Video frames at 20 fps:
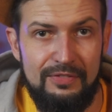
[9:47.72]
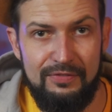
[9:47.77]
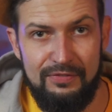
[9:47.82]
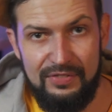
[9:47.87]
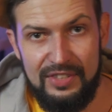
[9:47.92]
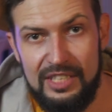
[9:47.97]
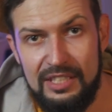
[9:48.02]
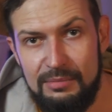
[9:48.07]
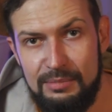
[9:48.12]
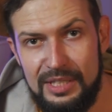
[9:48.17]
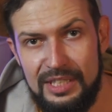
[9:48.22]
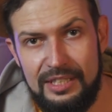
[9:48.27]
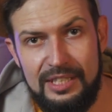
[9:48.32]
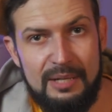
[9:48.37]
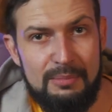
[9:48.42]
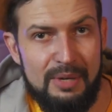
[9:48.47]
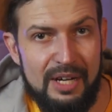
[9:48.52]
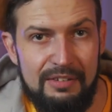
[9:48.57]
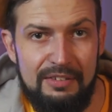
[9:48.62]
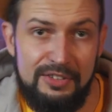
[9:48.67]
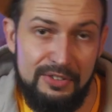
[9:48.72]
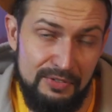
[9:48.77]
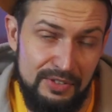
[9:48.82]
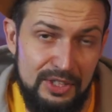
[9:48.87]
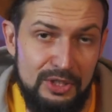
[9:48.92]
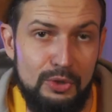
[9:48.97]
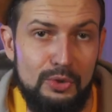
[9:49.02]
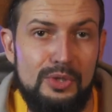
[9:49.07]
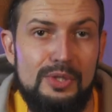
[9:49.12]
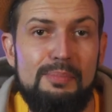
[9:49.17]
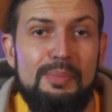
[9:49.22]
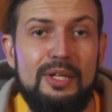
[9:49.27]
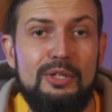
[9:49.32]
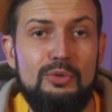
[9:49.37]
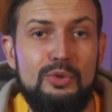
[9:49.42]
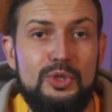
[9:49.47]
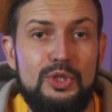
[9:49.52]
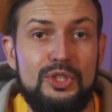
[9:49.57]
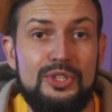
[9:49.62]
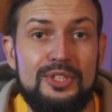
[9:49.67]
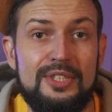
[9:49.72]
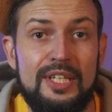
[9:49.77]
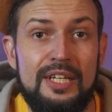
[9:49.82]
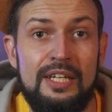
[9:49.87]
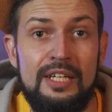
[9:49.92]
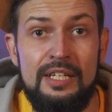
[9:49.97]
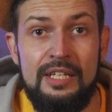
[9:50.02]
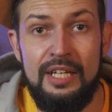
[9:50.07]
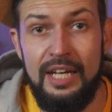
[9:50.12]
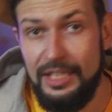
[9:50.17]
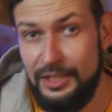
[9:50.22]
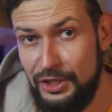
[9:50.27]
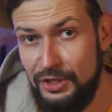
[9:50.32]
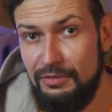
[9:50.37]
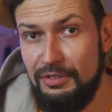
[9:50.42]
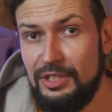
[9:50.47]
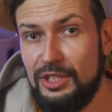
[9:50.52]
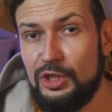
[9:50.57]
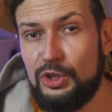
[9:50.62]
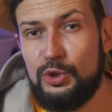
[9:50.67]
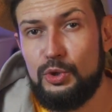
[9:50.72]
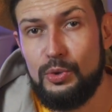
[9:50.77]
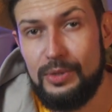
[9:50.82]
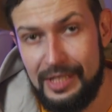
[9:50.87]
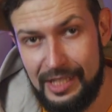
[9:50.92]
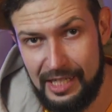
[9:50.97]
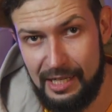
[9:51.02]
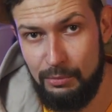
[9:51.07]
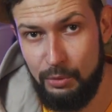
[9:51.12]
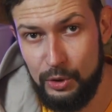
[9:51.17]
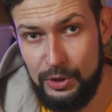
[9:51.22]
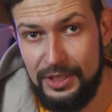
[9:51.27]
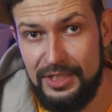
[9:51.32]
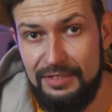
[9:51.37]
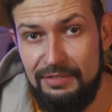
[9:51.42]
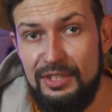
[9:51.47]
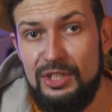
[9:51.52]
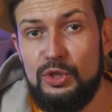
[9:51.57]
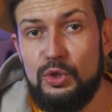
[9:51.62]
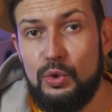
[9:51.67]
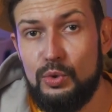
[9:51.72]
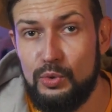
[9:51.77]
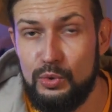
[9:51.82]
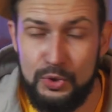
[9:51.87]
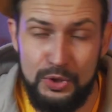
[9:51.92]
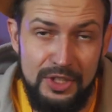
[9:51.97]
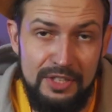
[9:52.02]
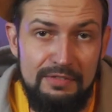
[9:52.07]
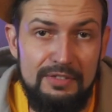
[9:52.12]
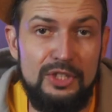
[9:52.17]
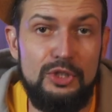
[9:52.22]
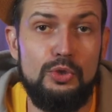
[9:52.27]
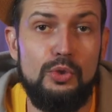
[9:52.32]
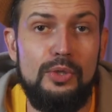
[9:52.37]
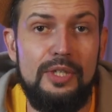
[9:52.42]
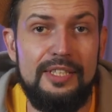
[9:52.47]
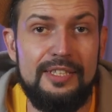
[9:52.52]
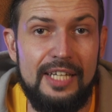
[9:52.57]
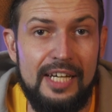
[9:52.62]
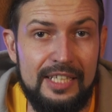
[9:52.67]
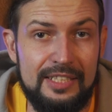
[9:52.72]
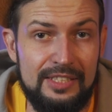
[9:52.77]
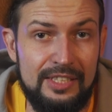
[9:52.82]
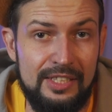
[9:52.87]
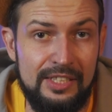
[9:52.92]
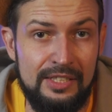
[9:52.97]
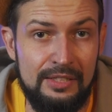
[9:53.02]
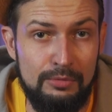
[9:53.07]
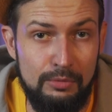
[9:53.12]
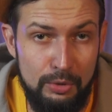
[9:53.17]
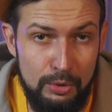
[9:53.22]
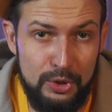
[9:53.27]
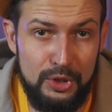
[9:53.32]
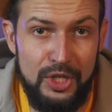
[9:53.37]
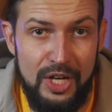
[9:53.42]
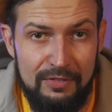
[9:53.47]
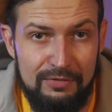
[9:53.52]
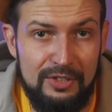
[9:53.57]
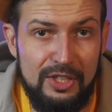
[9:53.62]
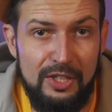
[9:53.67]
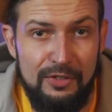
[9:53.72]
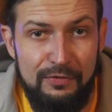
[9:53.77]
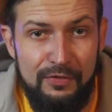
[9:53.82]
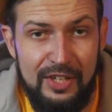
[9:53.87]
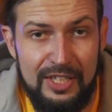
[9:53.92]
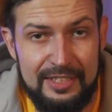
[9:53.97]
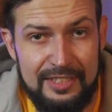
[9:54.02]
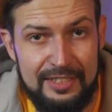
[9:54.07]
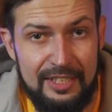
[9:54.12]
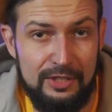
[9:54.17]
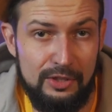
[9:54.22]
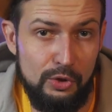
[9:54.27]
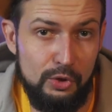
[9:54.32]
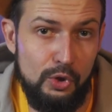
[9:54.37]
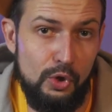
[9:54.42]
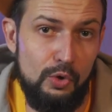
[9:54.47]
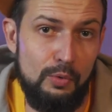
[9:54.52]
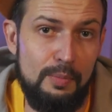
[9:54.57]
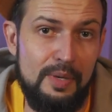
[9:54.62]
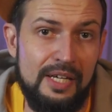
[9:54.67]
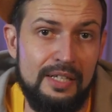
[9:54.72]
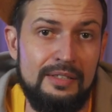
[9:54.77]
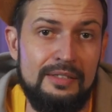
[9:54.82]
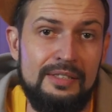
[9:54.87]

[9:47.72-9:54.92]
В фигме добавить видео не получится. Очевидно, что для работы с видео нужны видеоредакторы, тот же After Effects от Adobe.